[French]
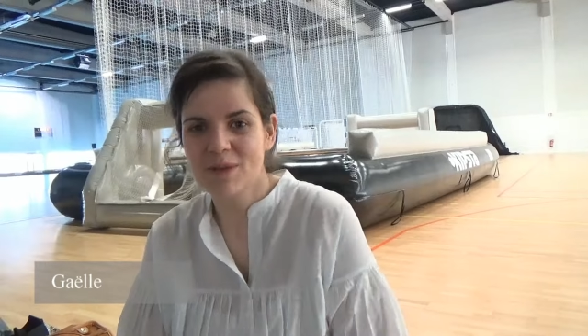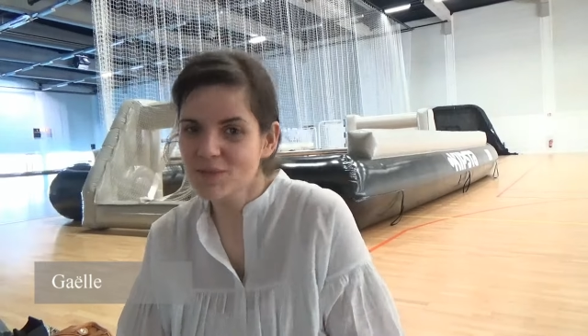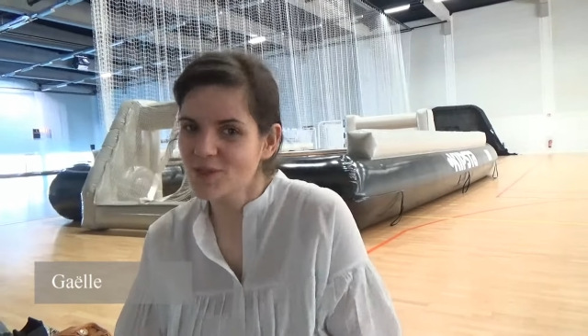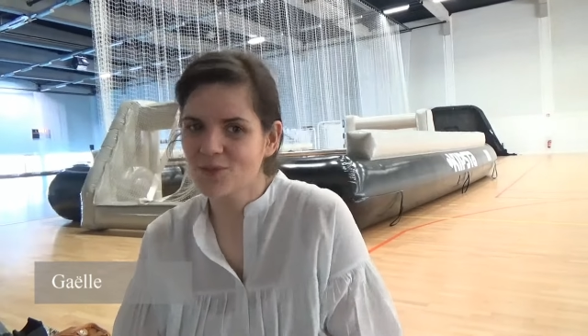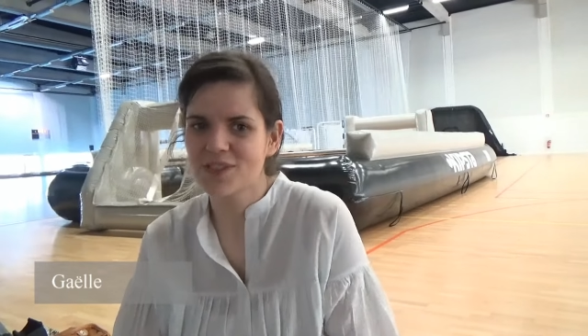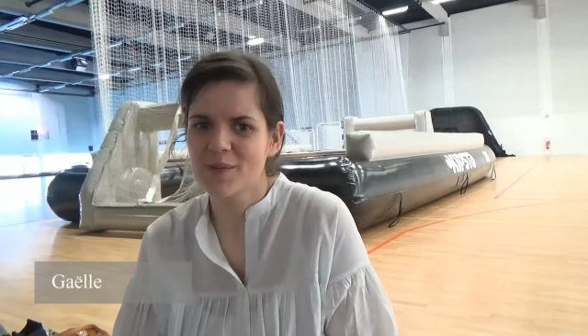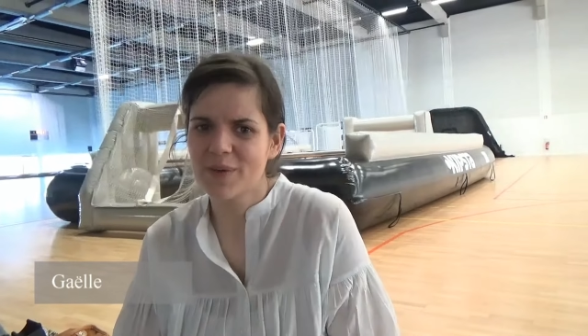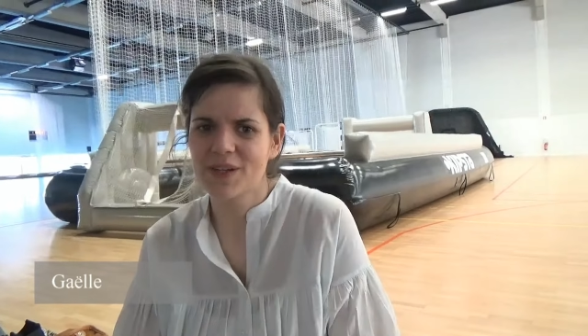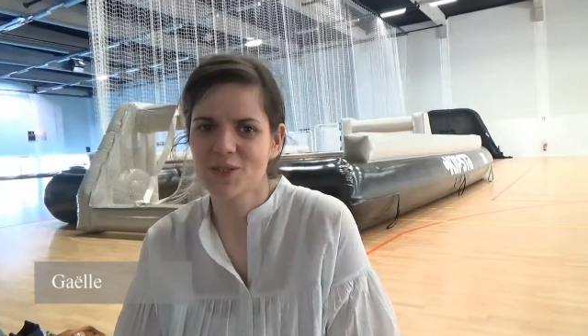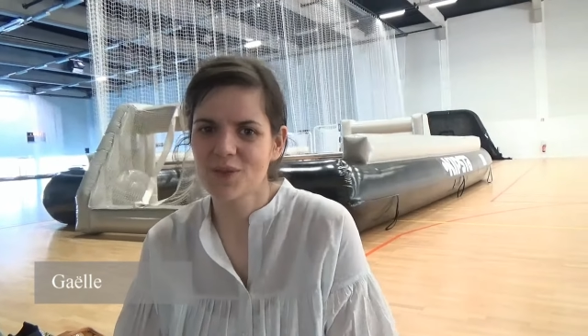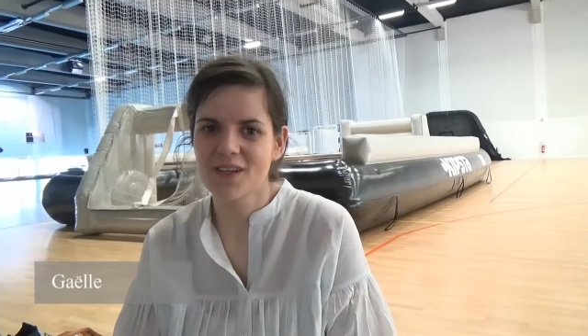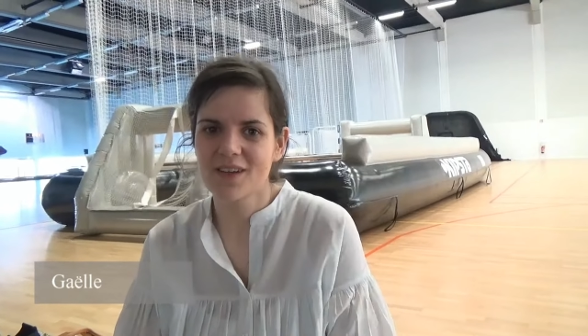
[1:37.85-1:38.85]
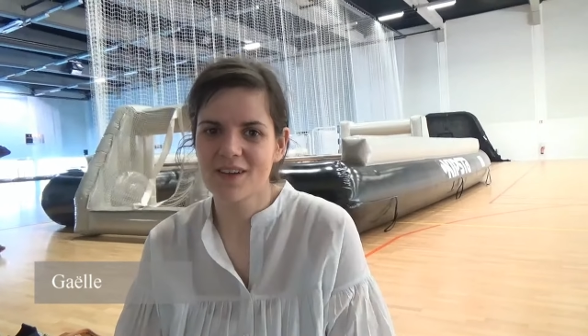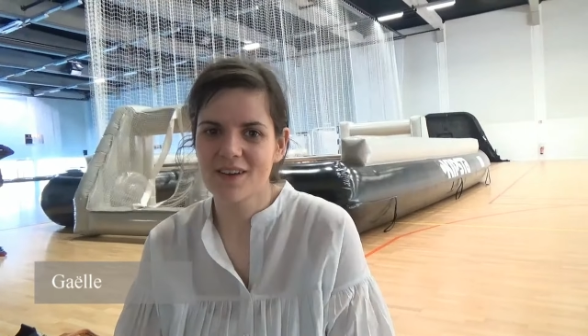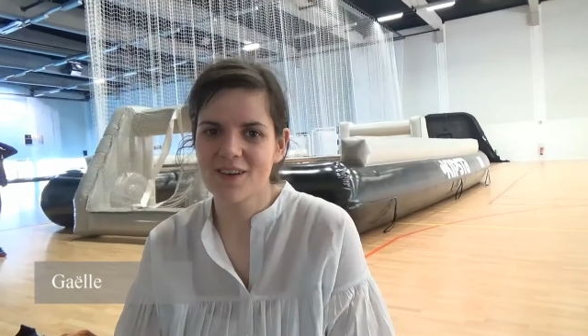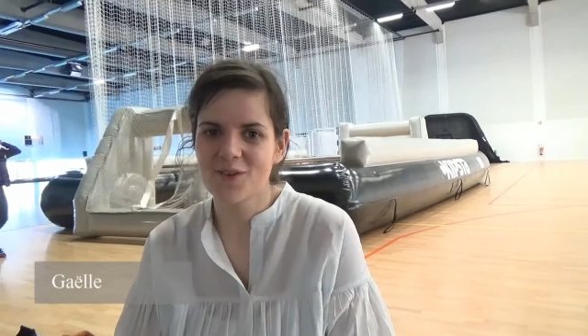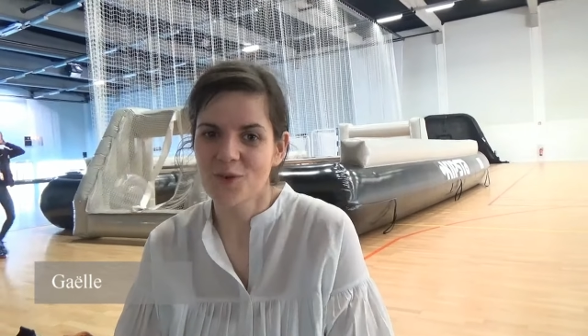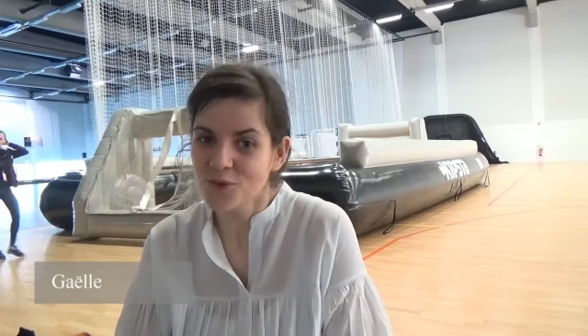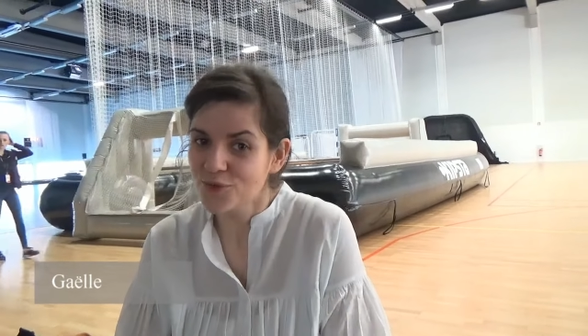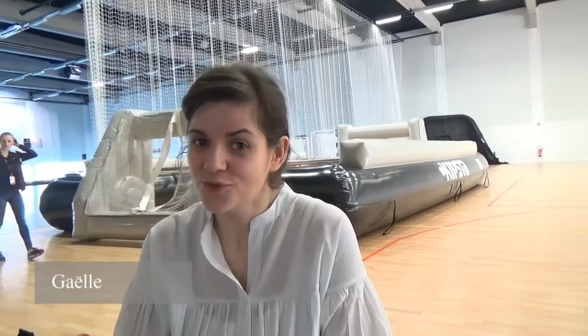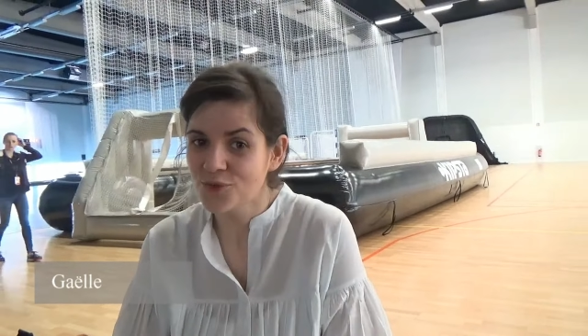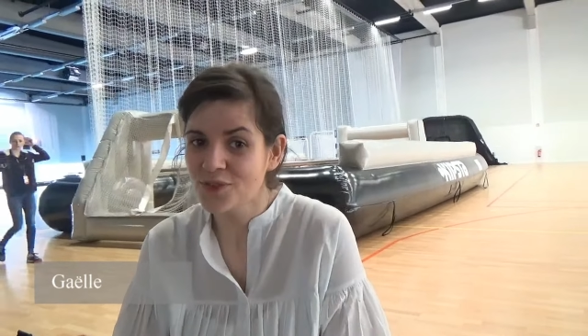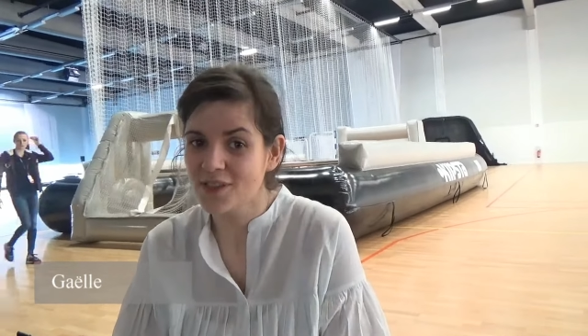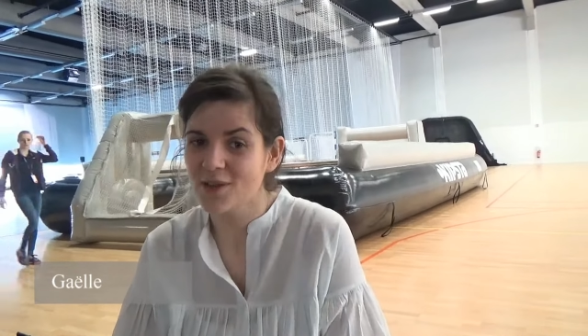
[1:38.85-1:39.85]
même si on ne sait pas jouer euh, au
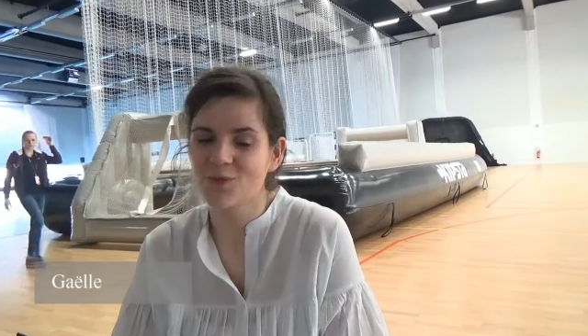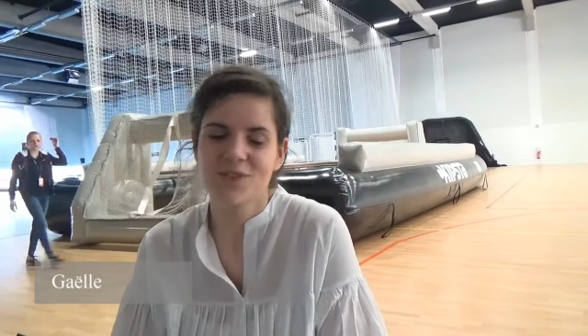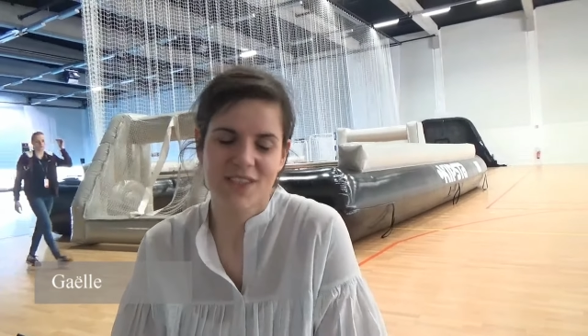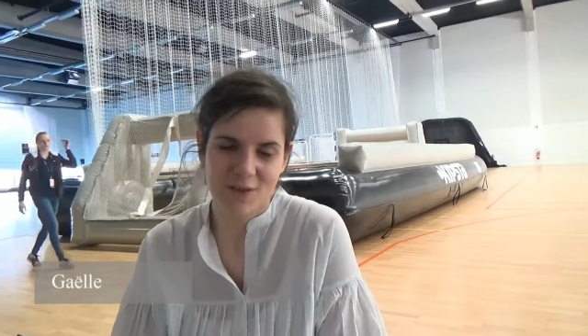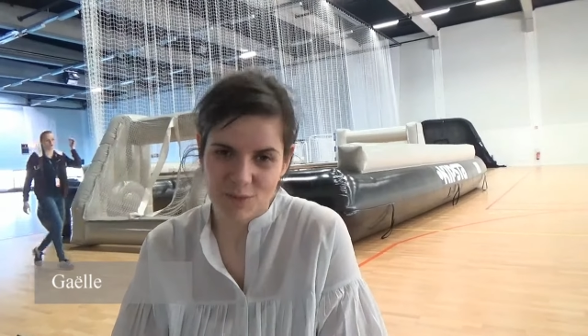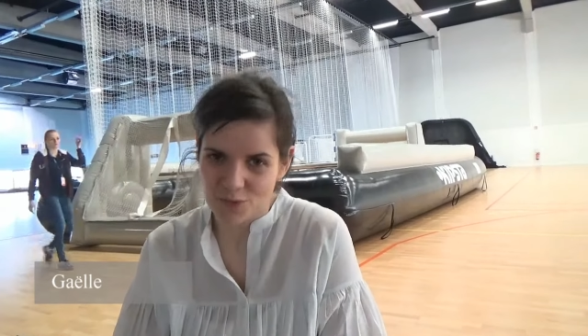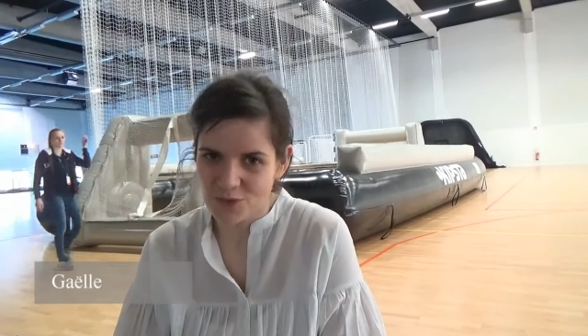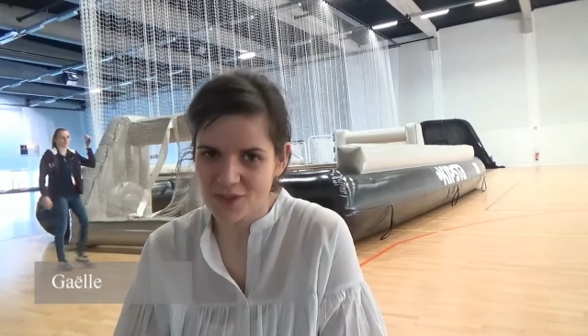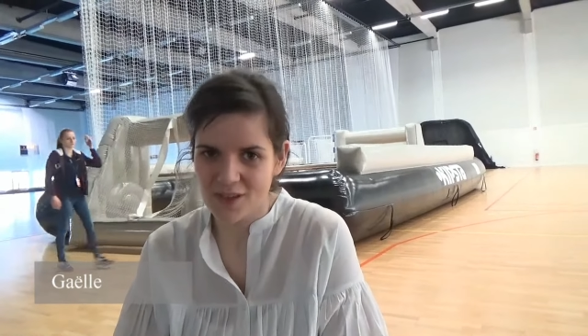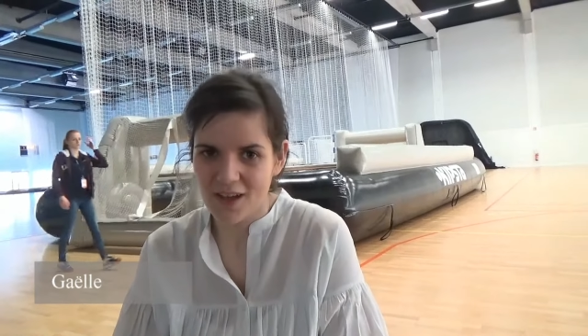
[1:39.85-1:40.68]
foot, on s'amuse.